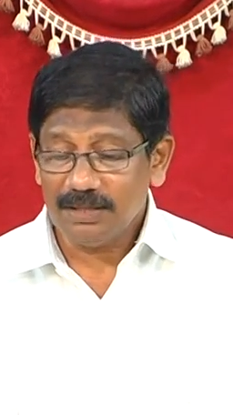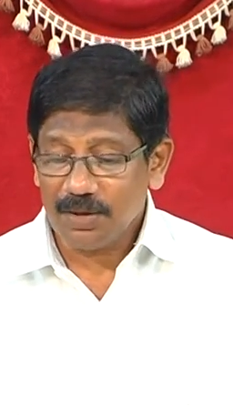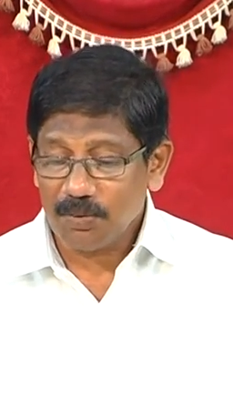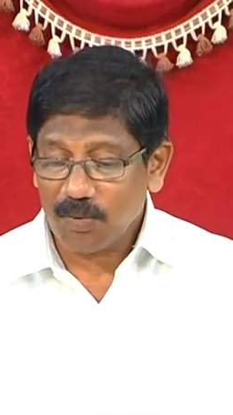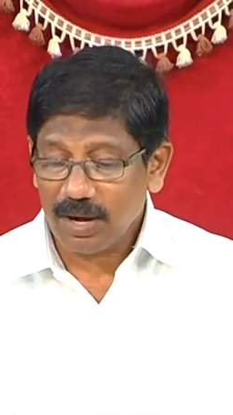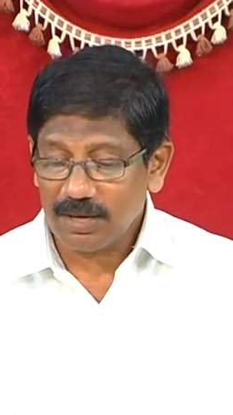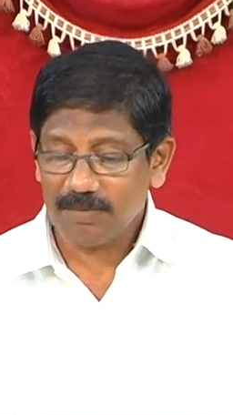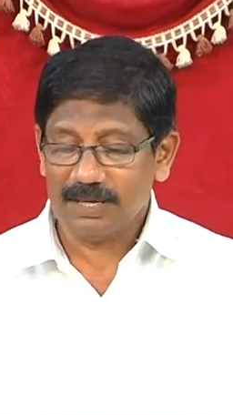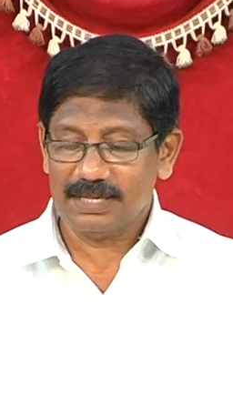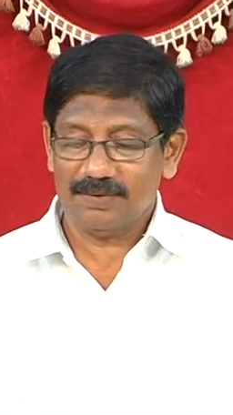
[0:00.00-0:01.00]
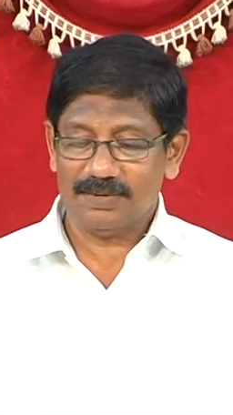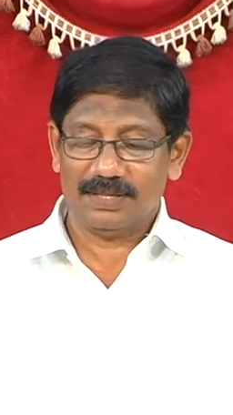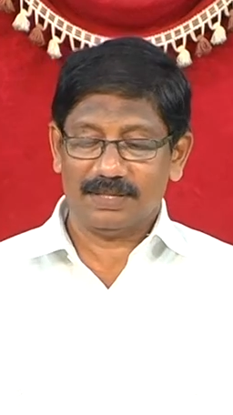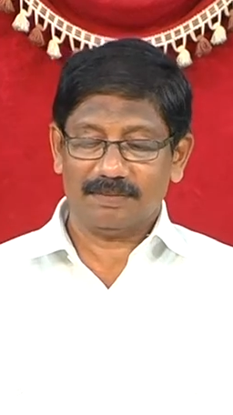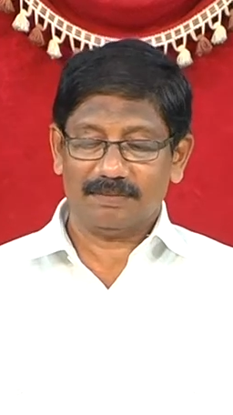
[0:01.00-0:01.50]
దేవుని వాక్యం ఇలా
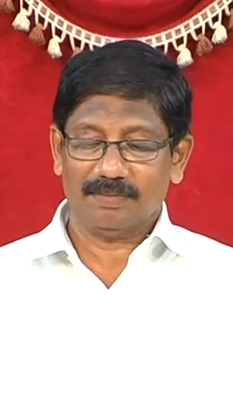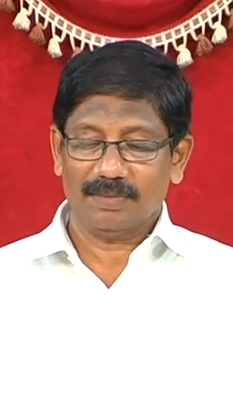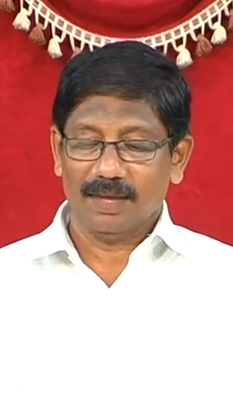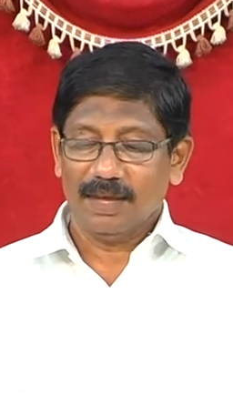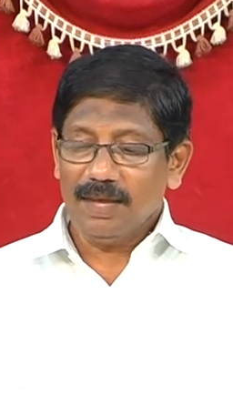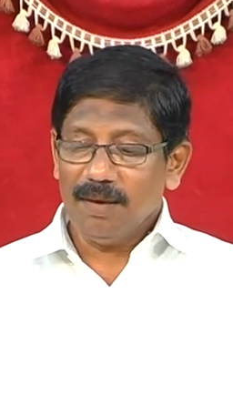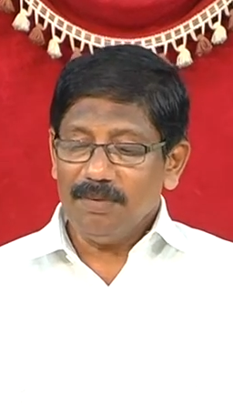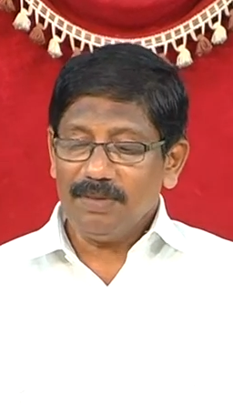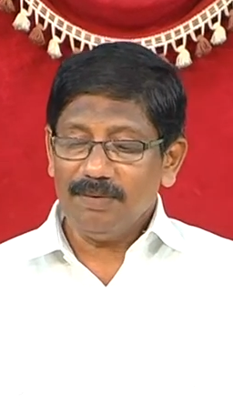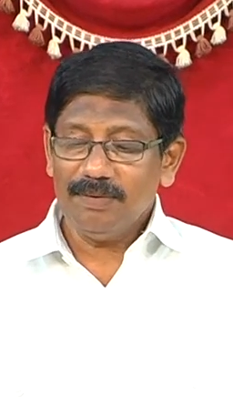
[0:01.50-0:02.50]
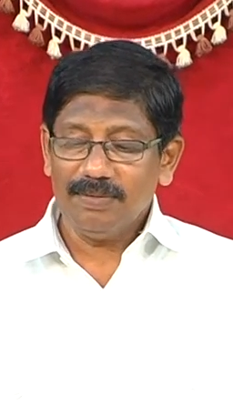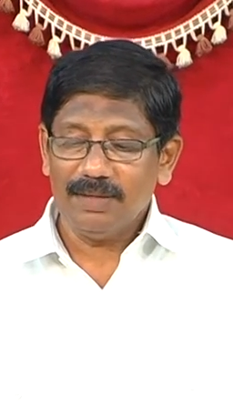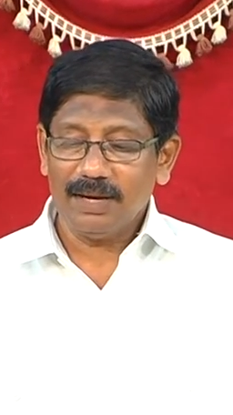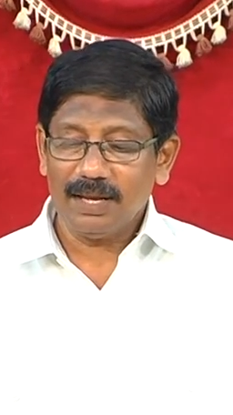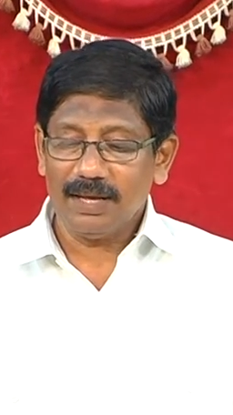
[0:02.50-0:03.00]
సెలవిస్తుంది ఏమి
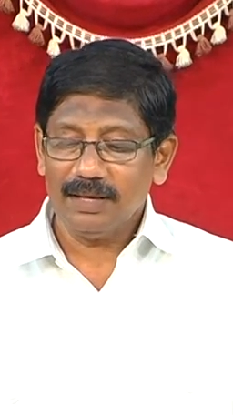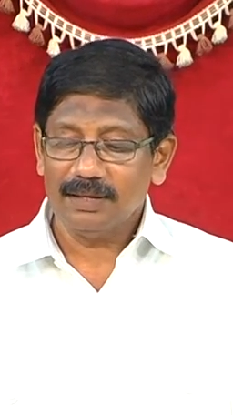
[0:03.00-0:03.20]
సెలవిస్తుంది అంటే